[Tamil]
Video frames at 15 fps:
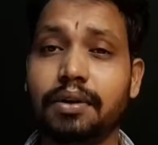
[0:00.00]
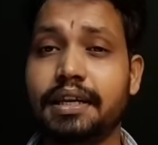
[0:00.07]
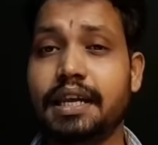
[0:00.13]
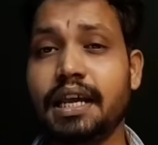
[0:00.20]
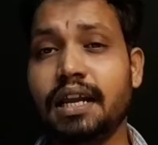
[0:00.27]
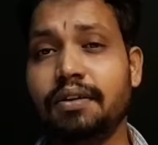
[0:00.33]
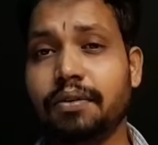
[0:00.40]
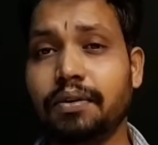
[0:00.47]
கிட்ட ஒரு
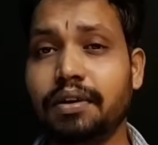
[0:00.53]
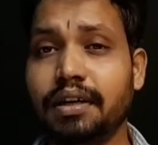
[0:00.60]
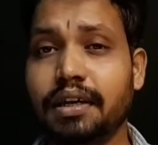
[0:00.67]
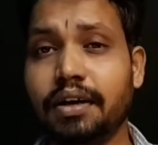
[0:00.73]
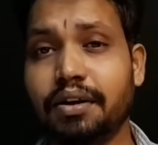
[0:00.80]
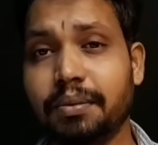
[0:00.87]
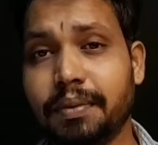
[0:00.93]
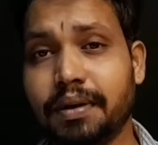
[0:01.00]
கேள்வி ஒன்று
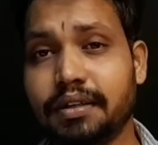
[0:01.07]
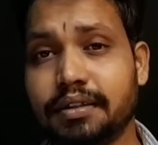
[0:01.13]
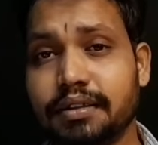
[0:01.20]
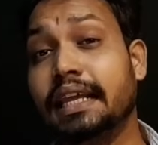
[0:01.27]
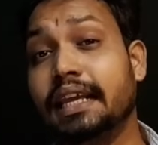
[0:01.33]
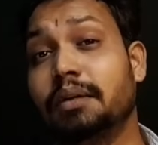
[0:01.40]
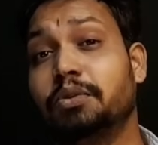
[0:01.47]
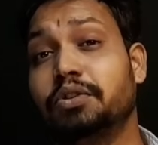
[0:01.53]
கேட்டிருப்பாரு
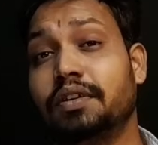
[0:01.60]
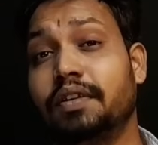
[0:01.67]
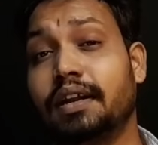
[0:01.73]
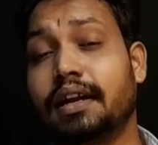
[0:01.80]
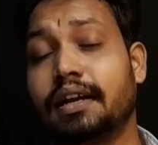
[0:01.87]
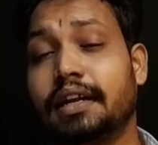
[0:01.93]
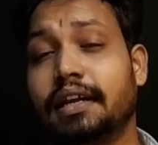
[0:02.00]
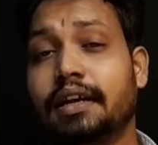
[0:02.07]
நீங்க
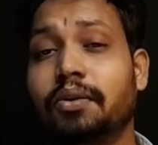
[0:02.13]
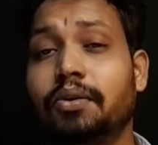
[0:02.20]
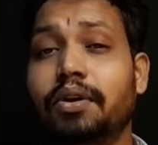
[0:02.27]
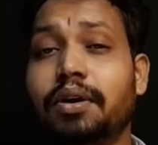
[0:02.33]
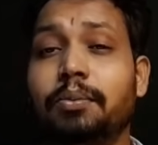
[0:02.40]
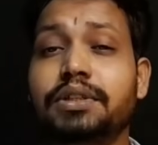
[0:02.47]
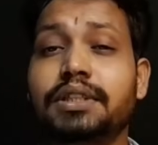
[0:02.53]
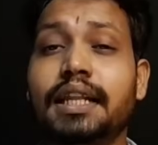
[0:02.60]
முதல்வர் ஆனீங்கன்னா
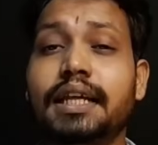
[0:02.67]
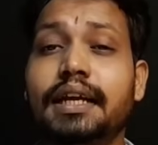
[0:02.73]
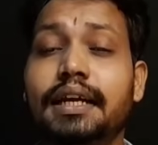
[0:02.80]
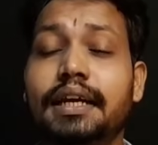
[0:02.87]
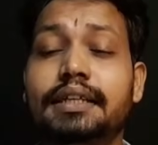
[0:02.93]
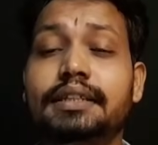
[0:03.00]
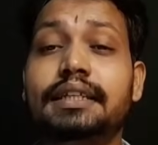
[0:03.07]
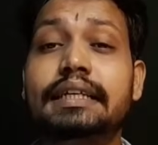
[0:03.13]
உங்களுடைய முதல்
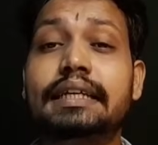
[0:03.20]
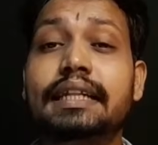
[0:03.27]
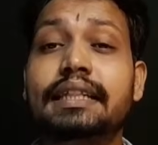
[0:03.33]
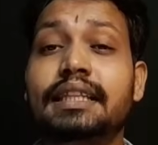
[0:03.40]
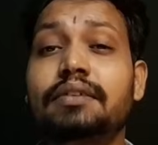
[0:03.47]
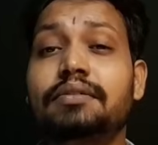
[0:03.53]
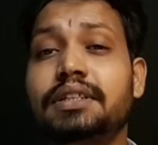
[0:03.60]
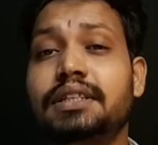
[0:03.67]
கையெழுத்து
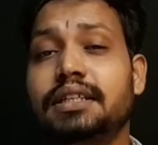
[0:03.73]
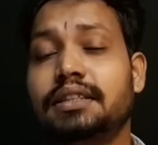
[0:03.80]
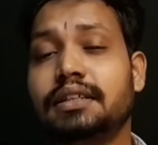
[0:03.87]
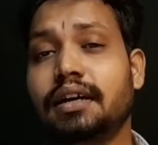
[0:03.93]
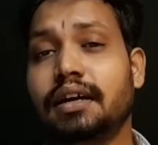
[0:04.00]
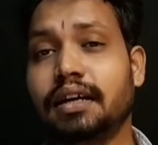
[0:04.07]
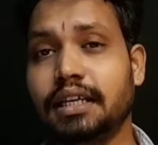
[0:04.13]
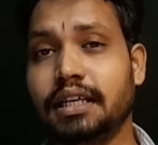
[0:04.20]
எந்த
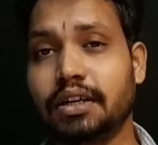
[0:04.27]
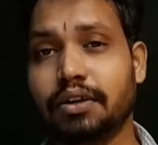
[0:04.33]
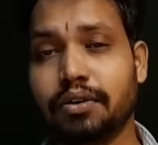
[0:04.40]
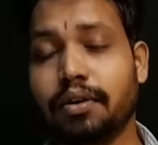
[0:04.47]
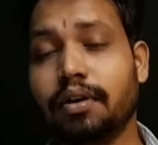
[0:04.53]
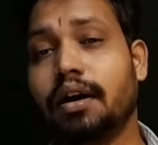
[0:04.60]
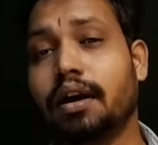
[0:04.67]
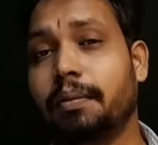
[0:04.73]
விஷயத்துக்காக
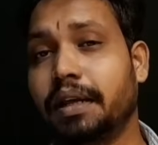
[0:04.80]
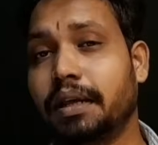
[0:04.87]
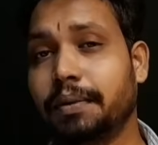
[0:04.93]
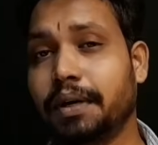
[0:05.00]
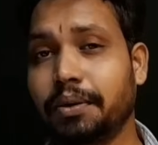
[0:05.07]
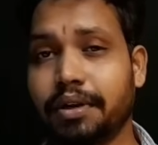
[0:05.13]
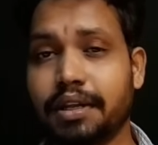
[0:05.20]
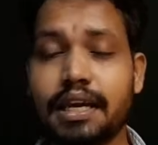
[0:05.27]
இருக்கும் அப்படிங்கிற
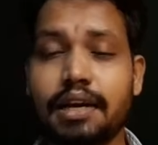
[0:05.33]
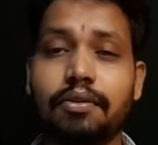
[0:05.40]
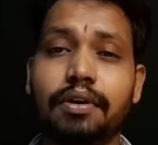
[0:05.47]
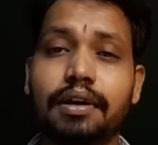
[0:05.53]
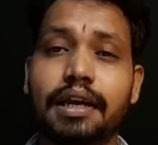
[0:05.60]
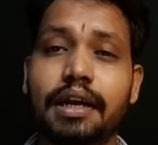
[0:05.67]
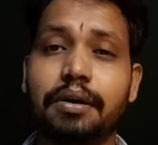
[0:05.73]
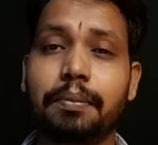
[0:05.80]
மாதிரி ஒரு கேள்வி
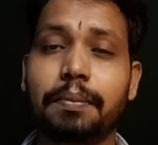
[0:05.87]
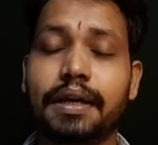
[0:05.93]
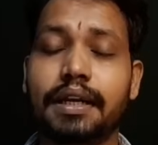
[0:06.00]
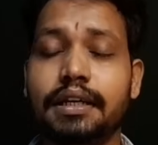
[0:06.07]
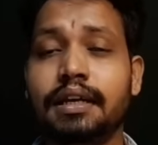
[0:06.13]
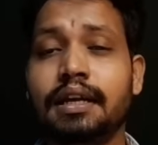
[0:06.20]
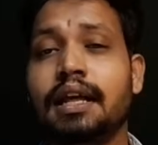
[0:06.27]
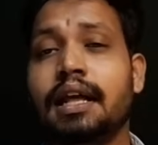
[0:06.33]
ஒன்று
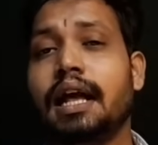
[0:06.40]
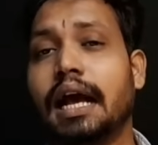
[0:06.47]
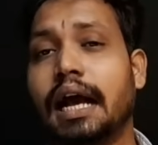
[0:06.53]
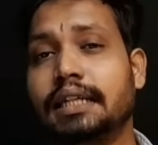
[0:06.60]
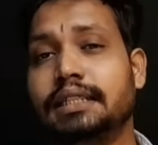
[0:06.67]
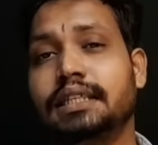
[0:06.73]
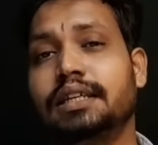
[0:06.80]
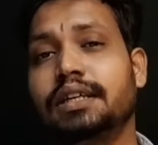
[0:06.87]
கேட்டிருப்பாரு
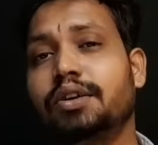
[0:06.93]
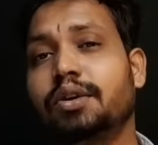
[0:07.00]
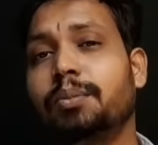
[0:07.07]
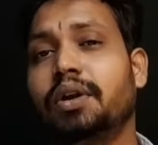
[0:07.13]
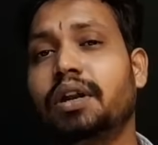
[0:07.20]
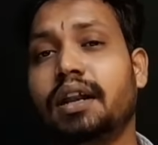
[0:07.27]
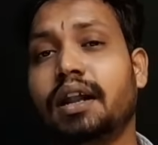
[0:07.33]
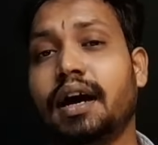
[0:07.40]
அதுக்கு
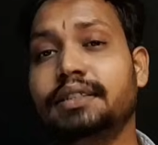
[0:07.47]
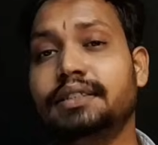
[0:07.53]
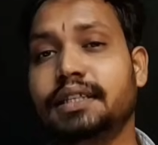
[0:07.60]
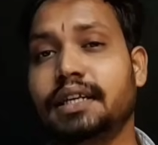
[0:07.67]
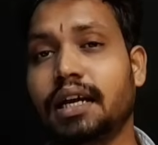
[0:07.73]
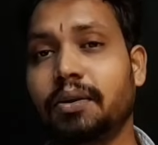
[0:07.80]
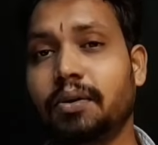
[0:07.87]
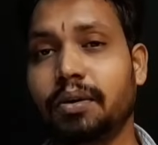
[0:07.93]
ரொம்ப
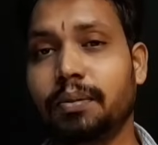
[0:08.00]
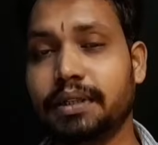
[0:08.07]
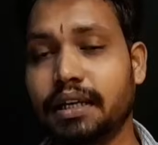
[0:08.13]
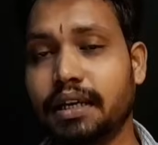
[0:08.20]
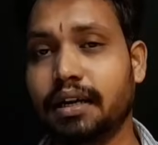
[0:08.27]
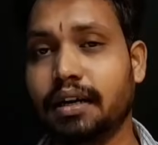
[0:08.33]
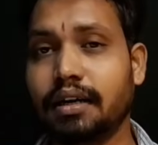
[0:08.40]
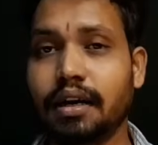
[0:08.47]
லாஜிக்கான ஒரு
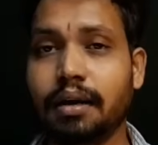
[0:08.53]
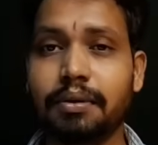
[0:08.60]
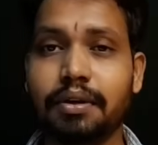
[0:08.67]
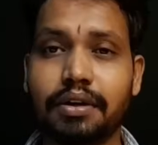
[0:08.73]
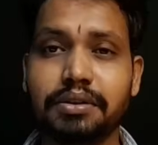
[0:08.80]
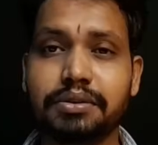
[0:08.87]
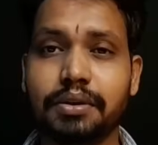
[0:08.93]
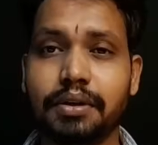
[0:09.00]
பதிலாக
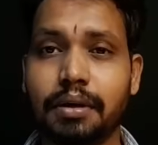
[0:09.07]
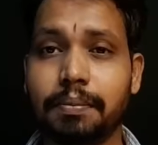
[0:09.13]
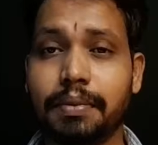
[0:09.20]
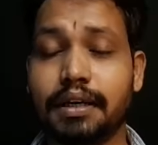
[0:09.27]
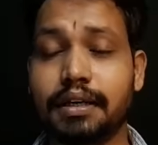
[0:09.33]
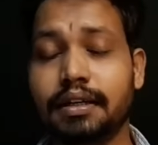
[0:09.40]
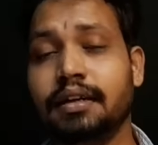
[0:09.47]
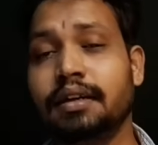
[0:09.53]
அண்ணாமலர்கள்
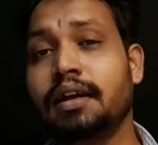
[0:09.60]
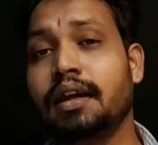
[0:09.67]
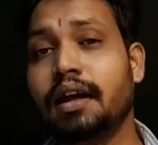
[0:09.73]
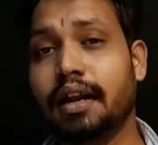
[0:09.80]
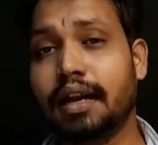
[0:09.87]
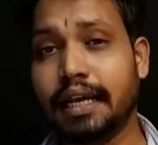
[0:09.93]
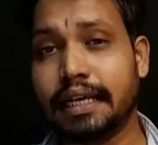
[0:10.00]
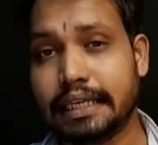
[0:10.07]
சொல்லியிருப்பாரு
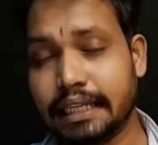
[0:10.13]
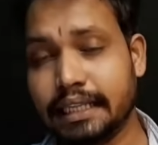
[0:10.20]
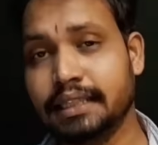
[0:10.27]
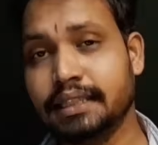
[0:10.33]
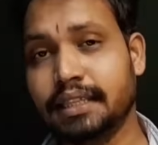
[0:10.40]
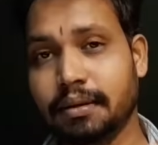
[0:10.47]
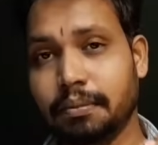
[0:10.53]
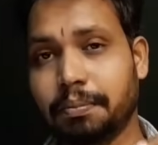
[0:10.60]
ஆனா
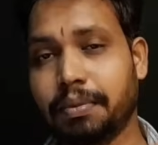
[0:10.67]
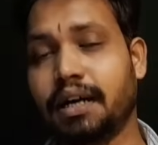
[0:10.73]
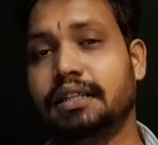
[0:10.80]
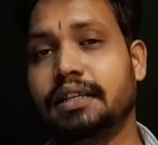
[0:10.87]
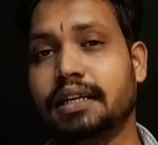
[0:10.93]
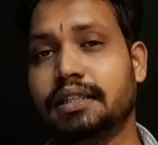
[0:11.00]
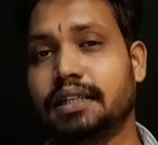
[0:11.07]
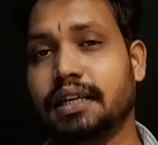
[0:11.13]
இந்த பாத
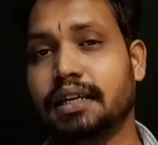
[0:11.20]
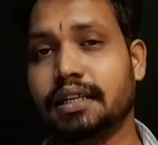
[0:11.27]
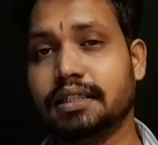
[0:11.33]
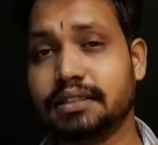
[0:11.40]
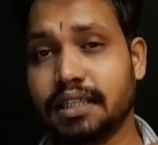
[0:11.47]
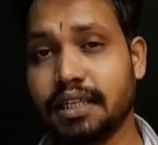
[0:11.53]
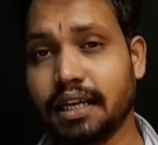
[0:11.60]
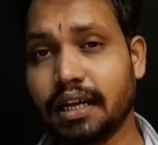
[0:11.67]
யாத்திரையில
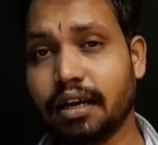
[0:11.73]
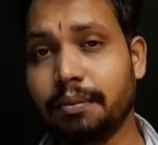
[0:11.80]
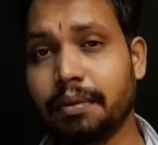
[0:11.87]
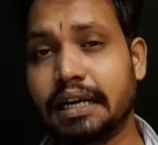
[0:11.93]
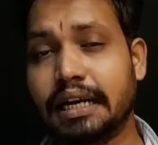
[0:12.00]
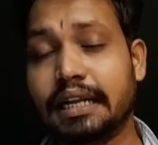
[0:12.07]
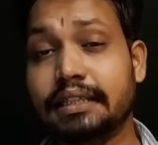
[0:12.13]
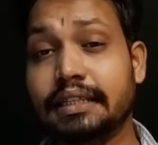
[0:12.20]

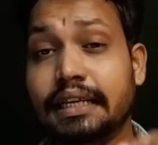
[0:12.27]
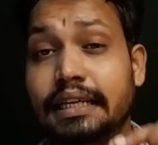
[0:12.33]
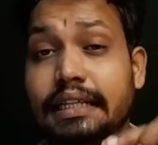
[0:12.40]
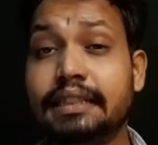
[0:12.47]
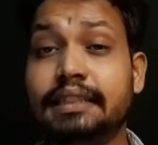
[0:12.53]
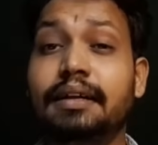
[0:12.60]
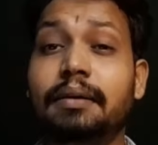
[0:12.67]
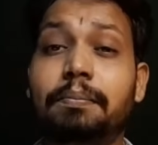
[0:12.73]
ஸ்ரீரங்கம்ல நடந்த
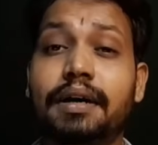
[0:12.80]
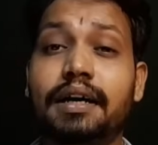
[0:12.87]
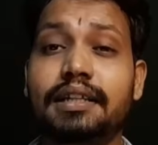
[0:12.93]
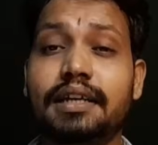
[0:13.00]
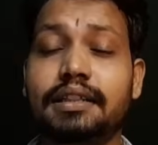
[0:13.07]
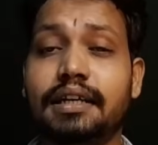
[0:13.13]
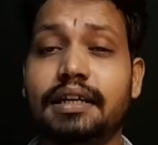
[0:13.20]
இந்த பாத